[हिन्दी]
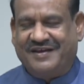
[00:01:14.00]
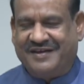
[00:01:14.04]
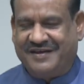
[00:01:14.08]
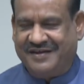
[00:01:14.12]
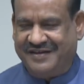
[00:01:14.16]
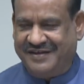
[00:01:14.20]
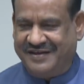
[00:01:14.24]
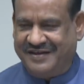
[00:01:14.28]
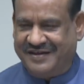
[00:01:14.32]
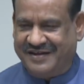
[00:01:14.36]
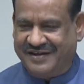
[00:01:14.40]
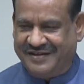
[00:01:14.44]

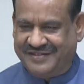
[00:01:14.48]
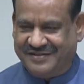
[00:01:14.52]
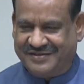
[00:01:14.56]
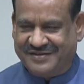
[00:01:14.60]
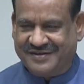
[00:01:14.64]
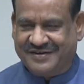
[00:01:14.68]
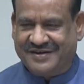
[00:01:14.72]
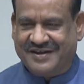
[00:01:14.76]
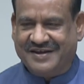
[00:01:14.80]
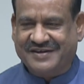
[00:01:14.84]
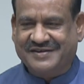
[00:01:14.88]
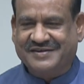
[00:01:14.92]
कई
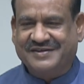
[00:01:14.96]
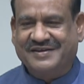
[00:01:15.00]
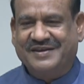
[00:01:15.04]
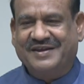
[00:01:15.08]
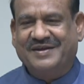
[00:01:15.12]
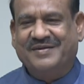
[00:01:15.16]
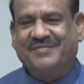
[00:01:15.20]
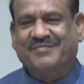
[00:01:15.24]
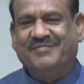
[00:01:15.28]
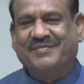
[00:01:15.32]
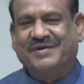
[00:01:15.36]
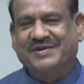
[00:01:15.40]

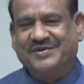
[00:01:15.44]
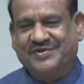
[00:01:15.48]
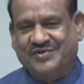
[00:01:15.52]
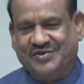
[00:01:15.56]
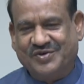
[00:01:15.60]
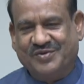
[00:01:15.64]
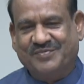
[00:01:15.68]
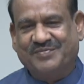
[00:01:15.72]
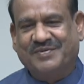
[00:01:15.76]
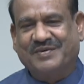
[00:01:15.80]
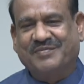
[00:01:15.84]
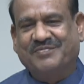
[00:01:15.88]
अंतर्राष्ट्रीय
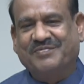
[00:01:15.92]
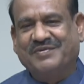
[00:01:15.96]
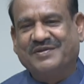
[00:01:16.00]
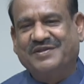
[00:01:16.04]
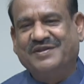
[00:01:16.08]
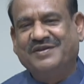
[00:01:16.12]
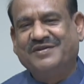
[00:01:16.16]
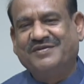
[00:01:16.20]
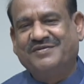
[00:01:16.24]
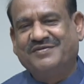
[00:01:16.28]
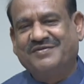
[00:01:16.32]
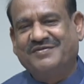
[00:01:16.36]
मंचों पर
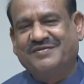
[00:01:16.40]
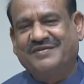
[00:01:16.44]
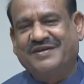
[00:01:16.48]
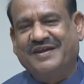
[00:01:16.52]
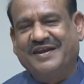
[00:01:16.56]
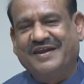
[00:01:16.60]
प्रतिनिधित्व